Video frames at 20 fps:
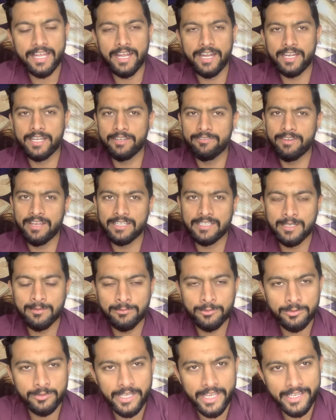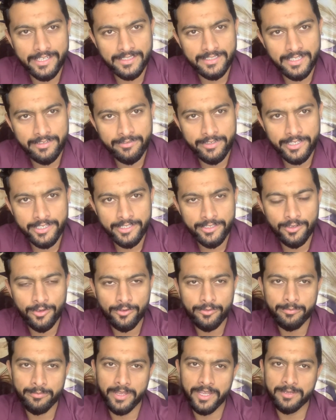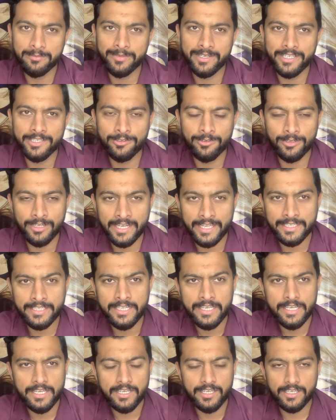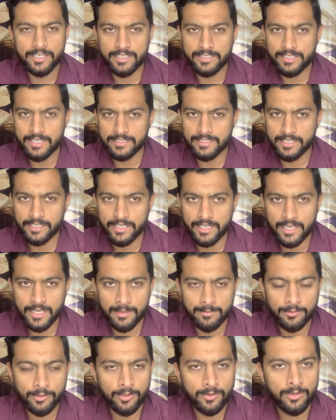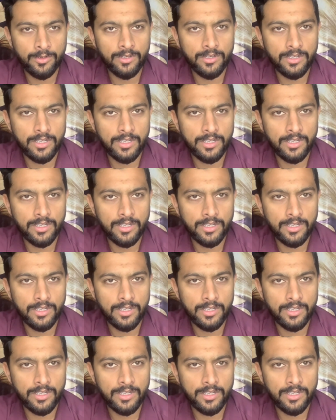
एंड वेलकम टू अनदर वीडियो ऑफ मेक मनी ऑनलाइन जैसा कि आपको